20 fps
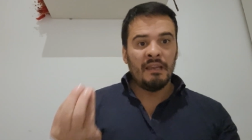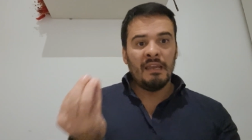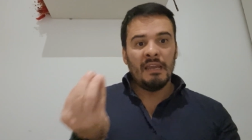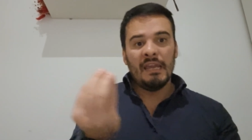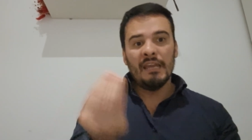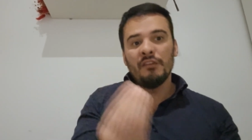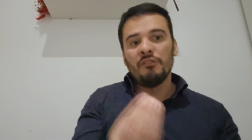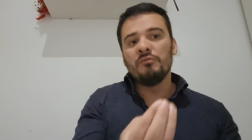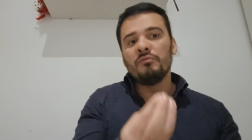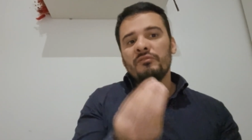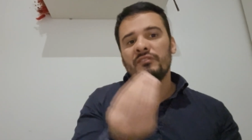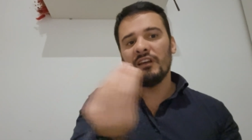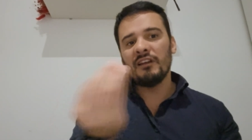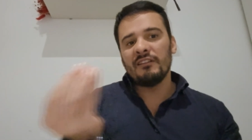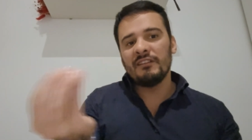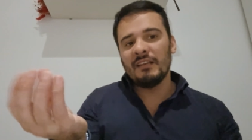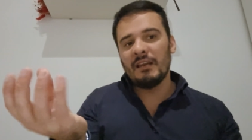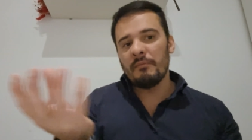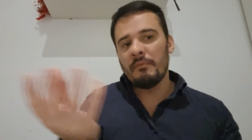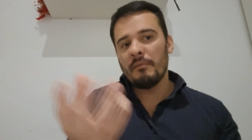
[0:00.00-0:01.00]
Et il nous a
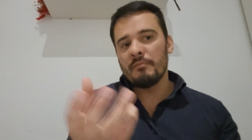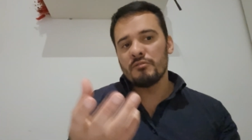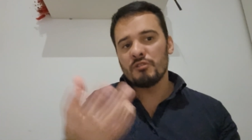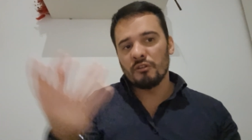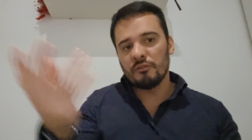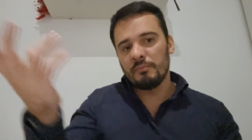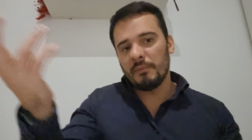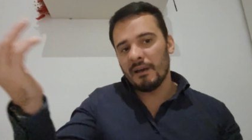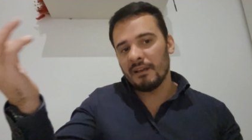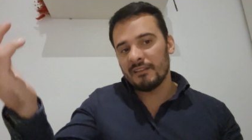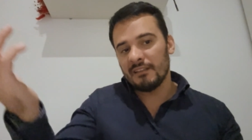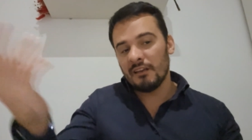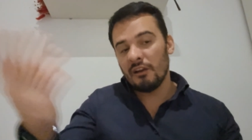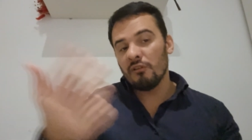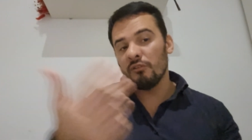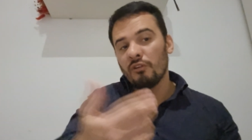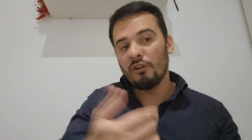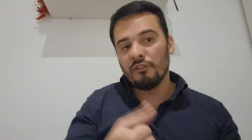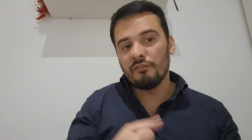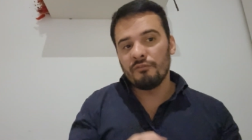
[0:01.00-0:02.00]
dit la même chose, Bardella,
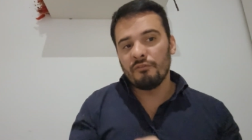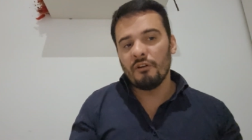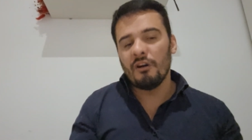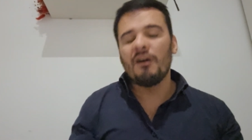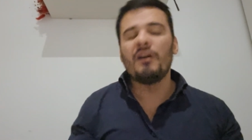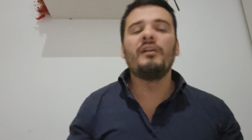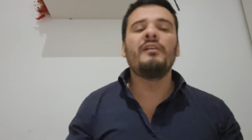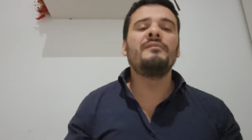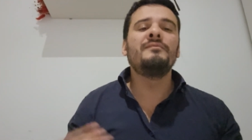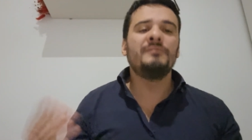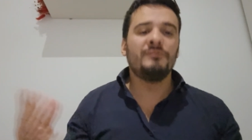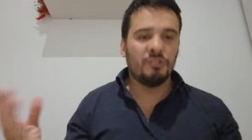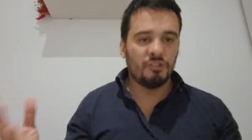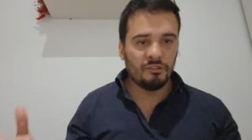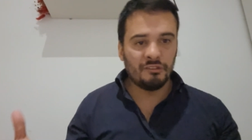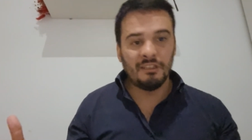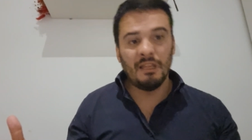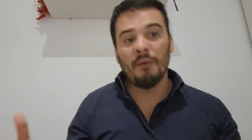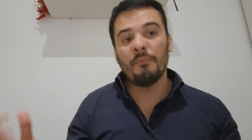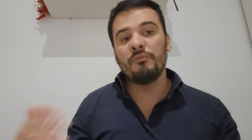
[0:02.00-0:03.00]
encore une fois, hein. je
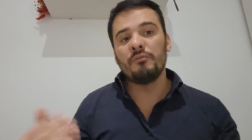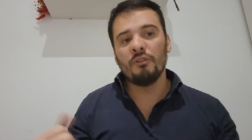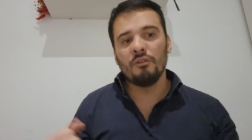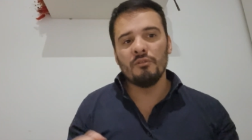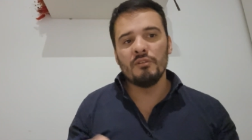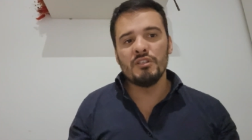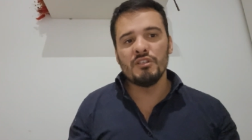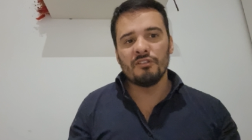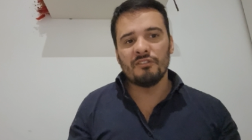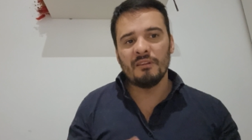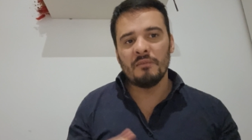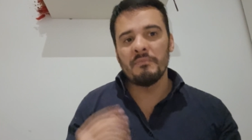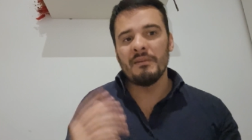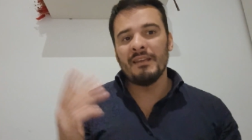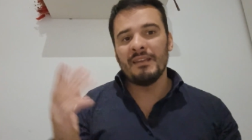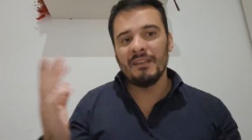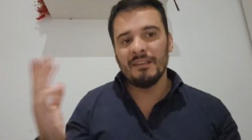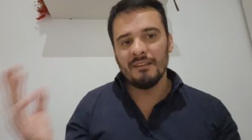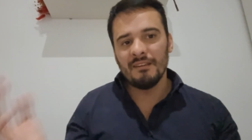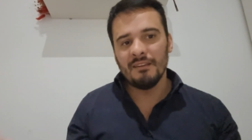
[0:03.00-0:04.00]
tape sur lui, je sais,
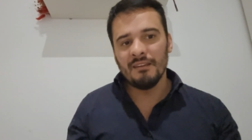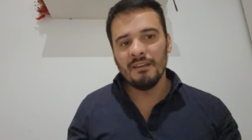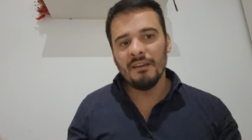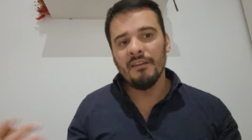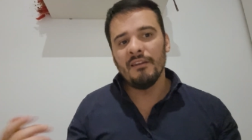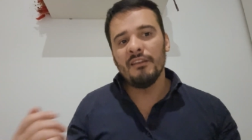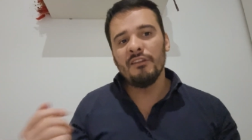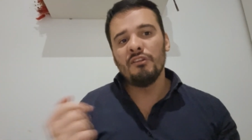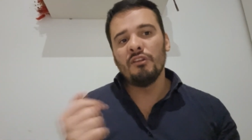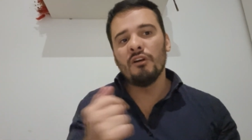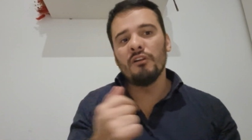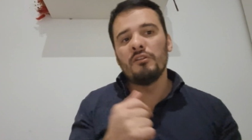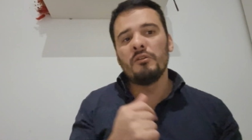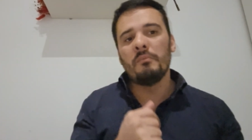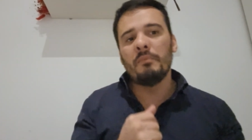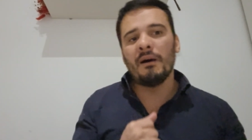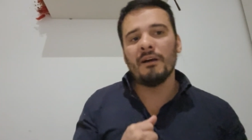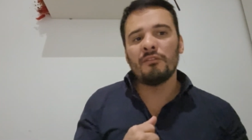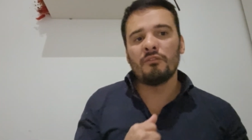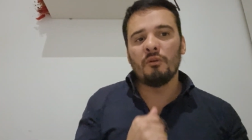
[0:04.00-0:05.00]
mais il donne le
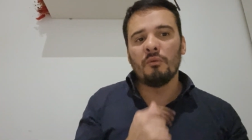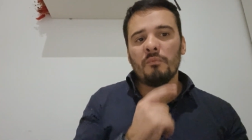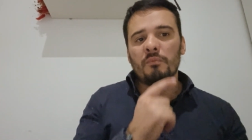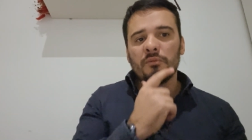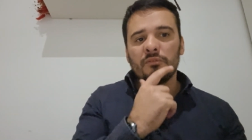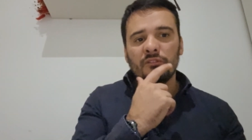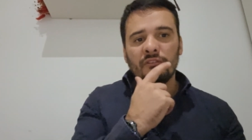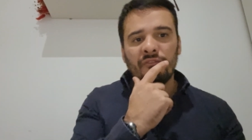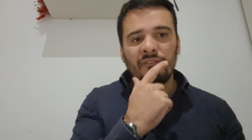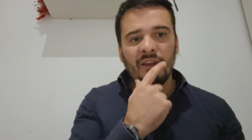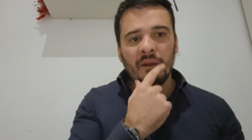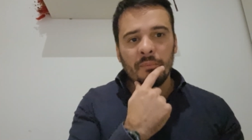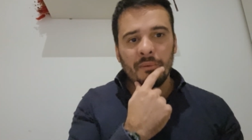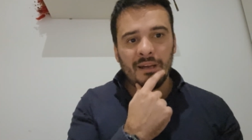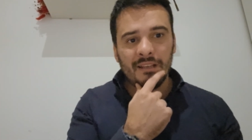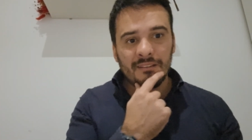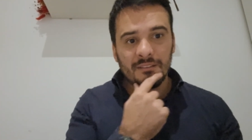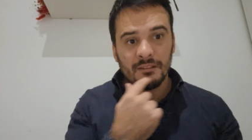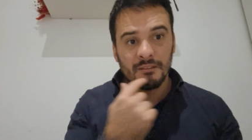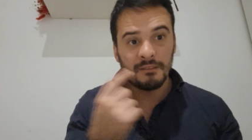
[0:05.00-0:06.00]
bâton pour se faire
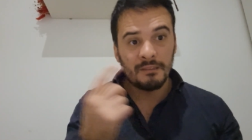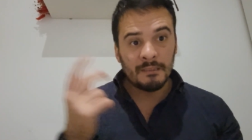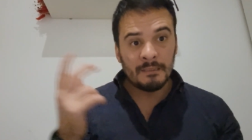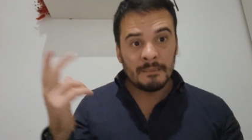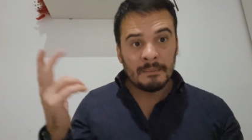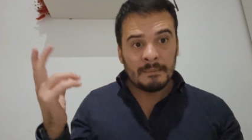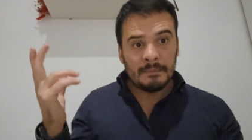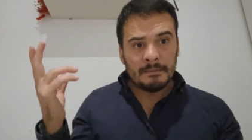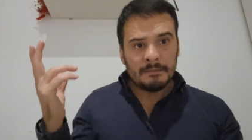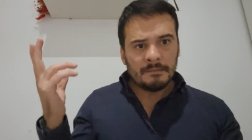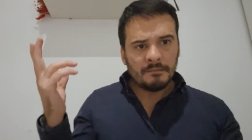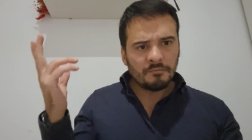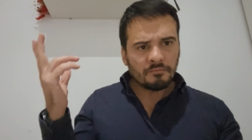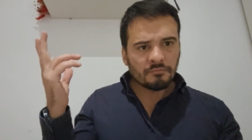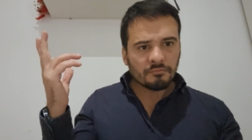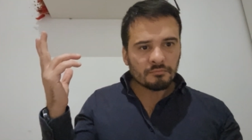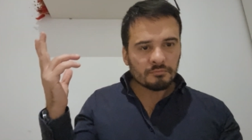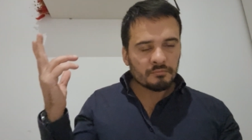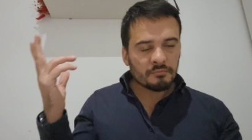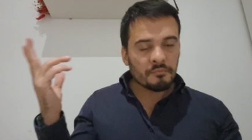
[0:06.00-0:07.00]
battre.
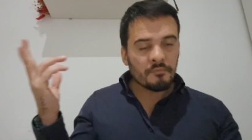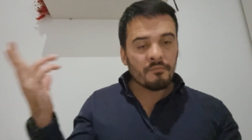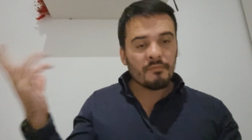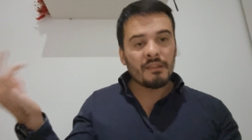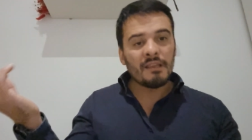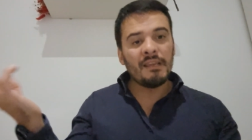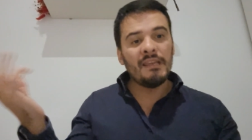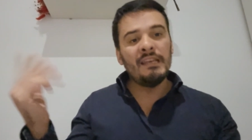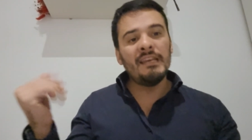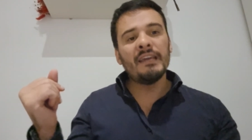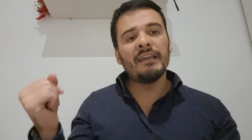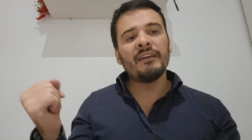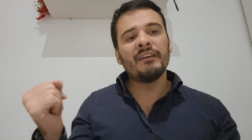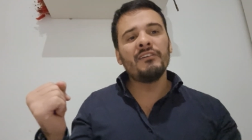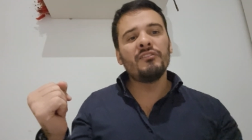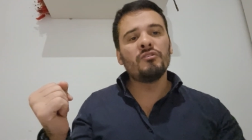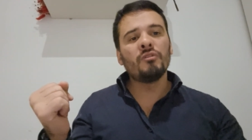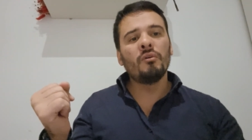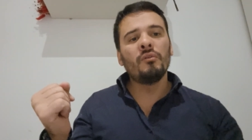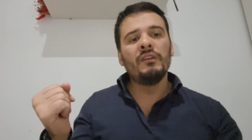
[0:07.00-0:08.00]
Il
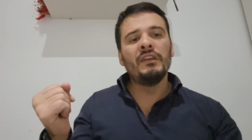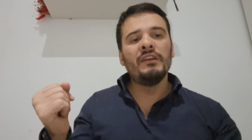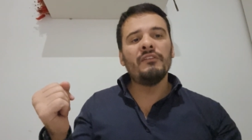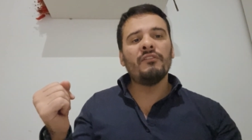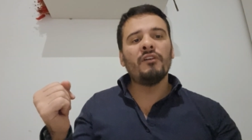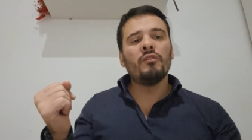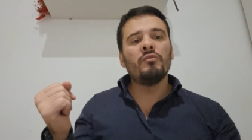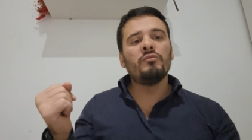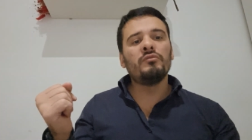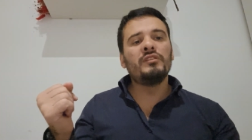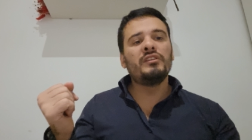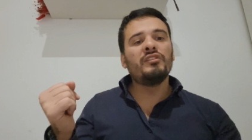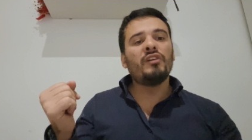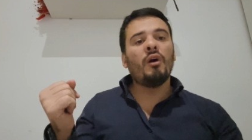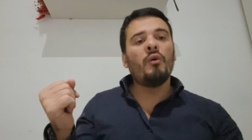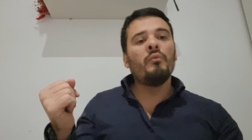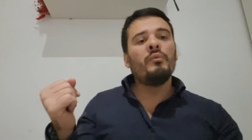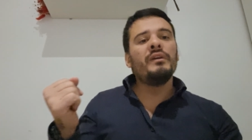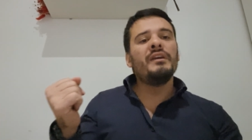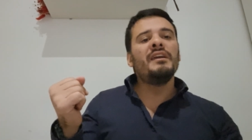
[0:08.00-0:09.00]
écrit son livre en nous
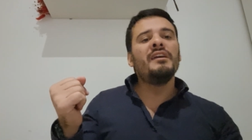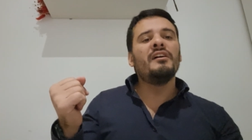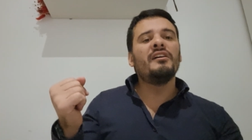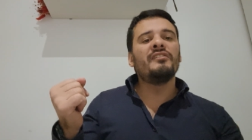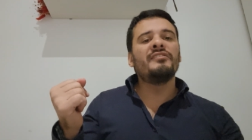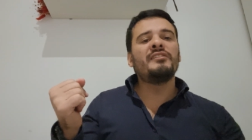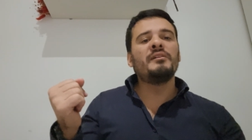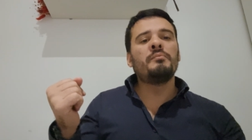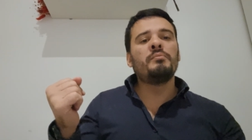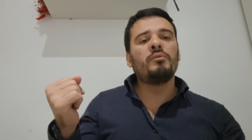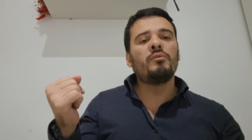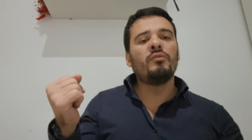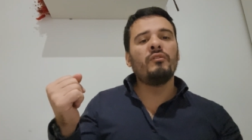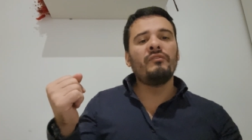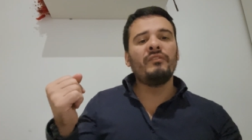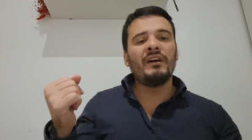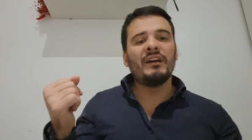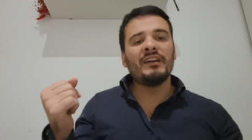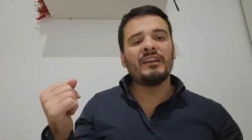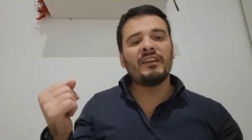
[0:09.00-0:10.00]
disant oui, euh, c'est pour
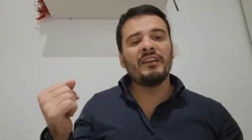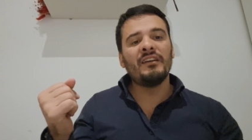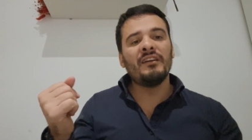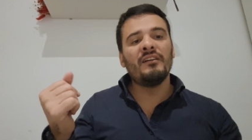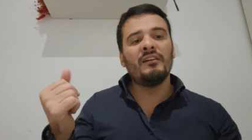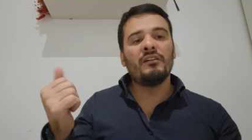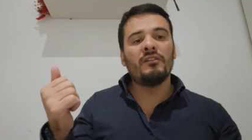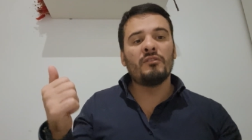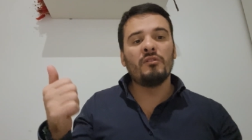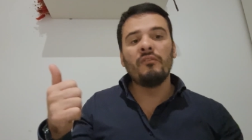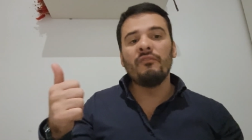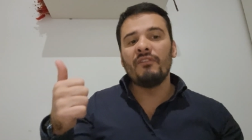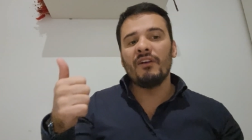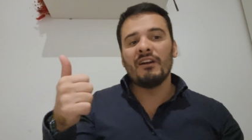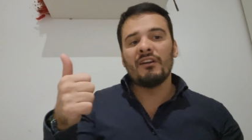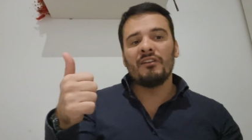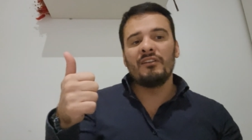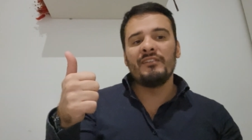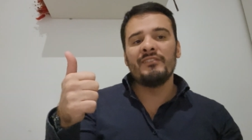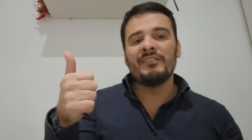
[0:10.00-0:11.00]
convaincre, euh,
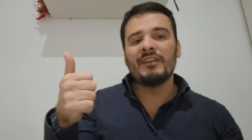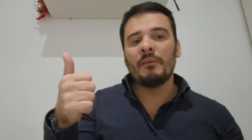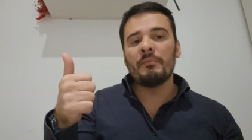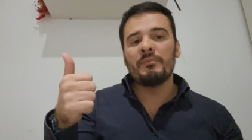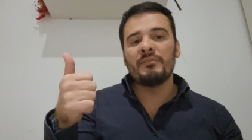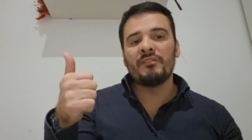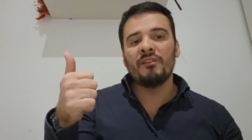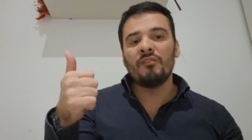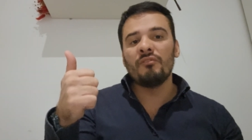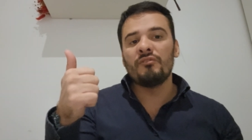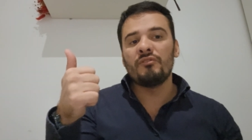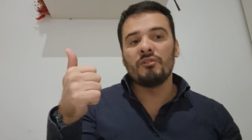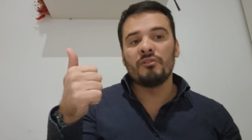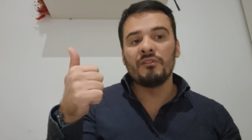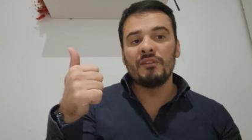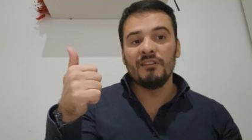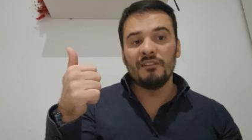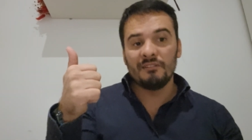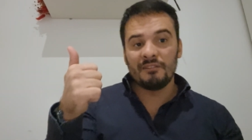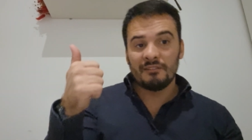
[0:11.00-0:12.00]
convaincre les
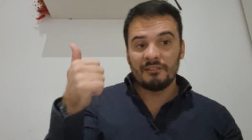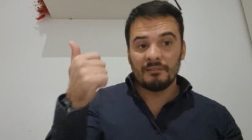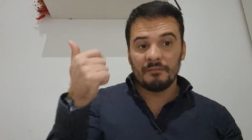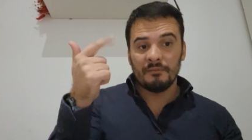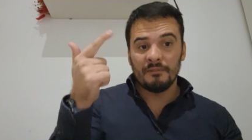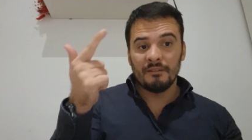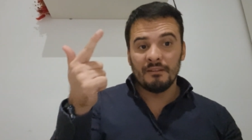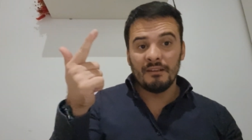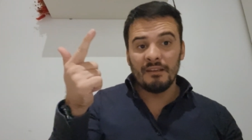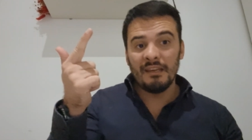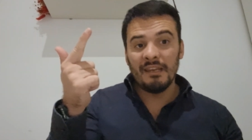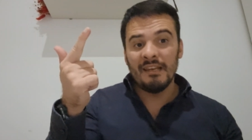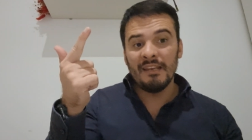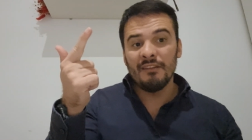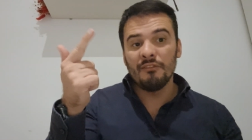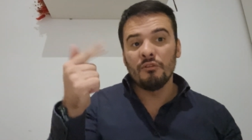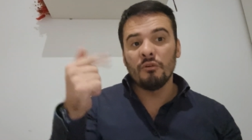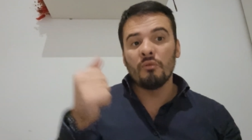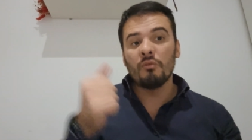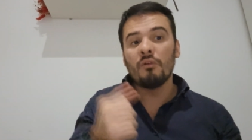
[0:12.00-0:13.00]
abstentionnistes et
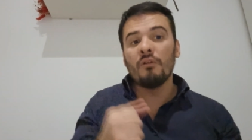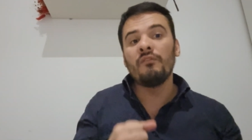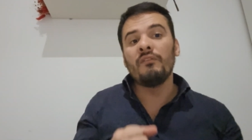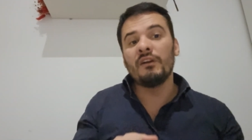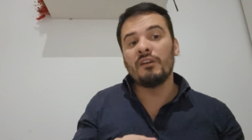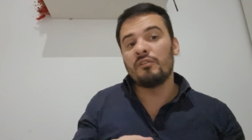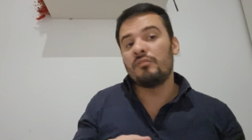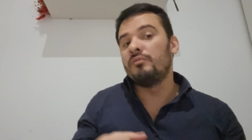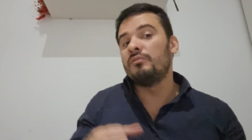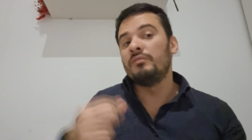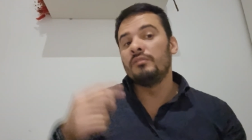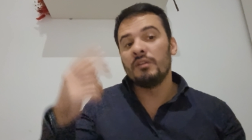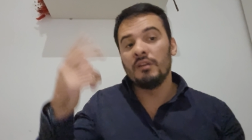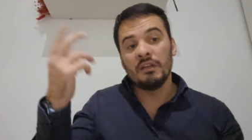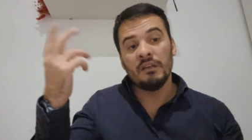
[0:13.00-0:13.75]
les non convaincus.